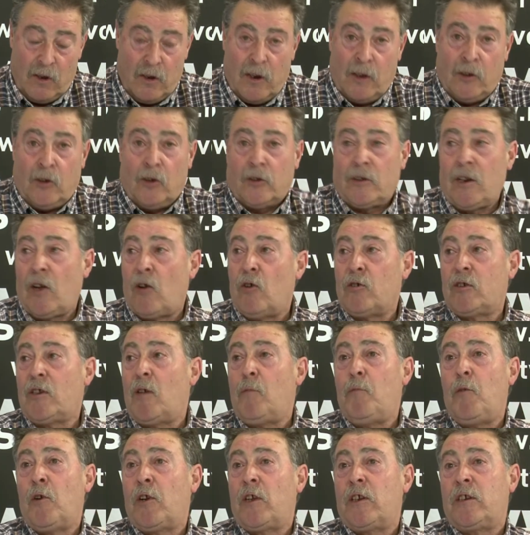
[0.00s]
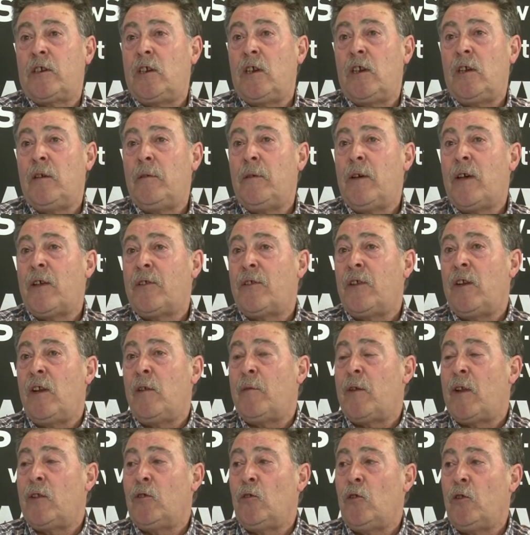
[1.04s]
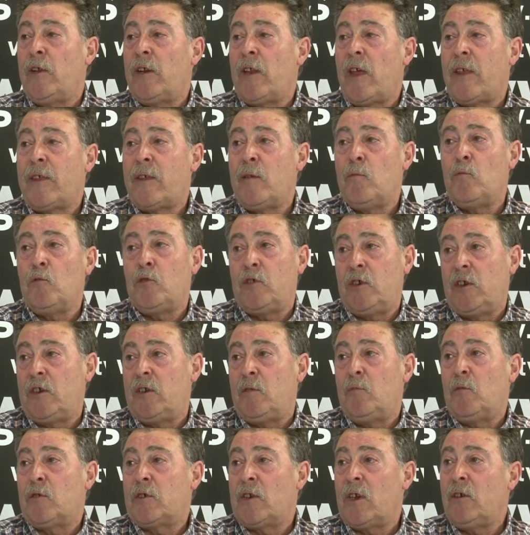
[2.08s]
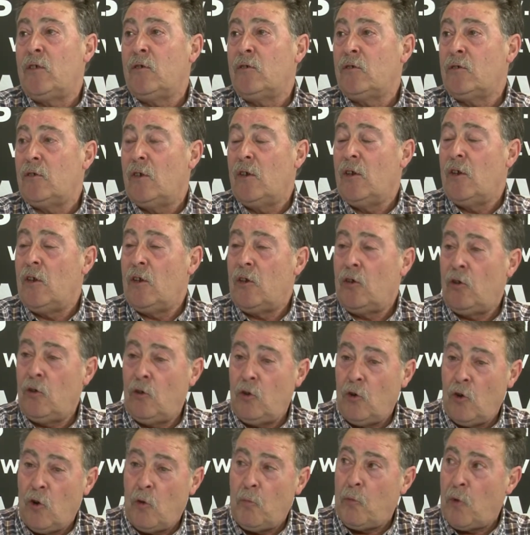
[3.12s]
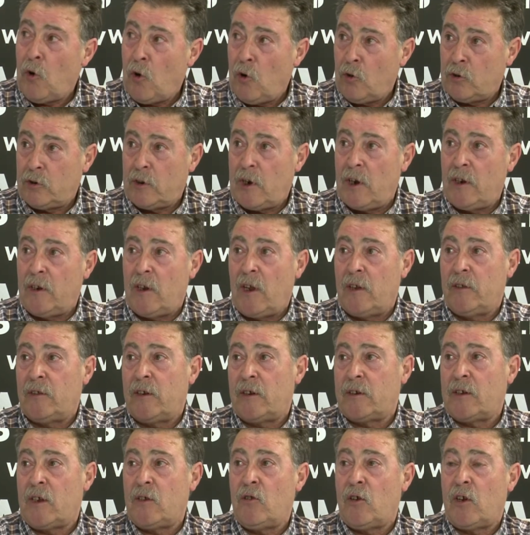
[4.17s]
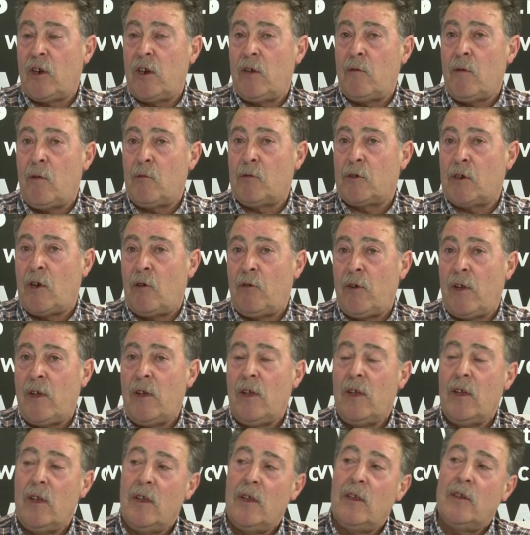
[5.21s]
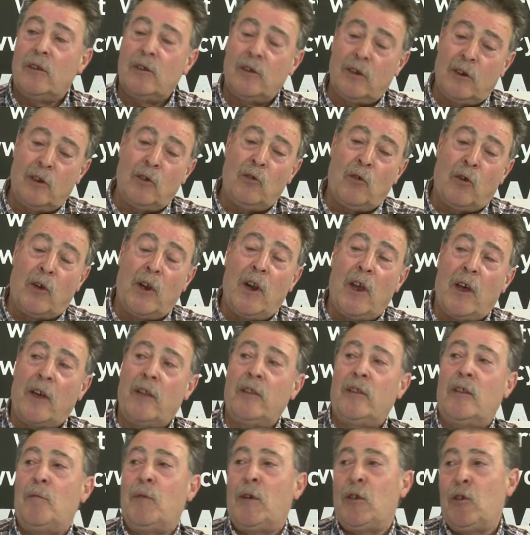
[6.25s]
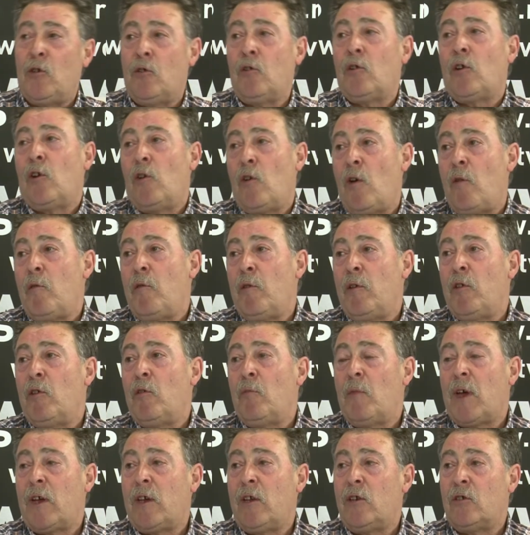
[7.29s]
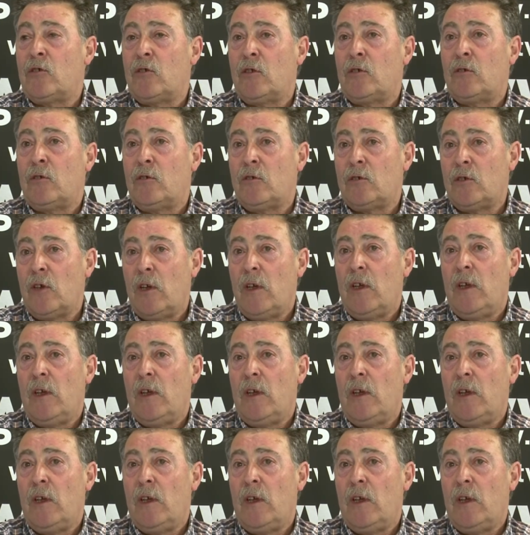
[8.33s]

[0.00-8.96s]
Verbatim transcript: Entre otras cosas porque se lleva celebrando desde hace muchísimos años, no por los 33 años que llevamos ahora, sino que la gente mayor, que lo ha vivido más que nosotros,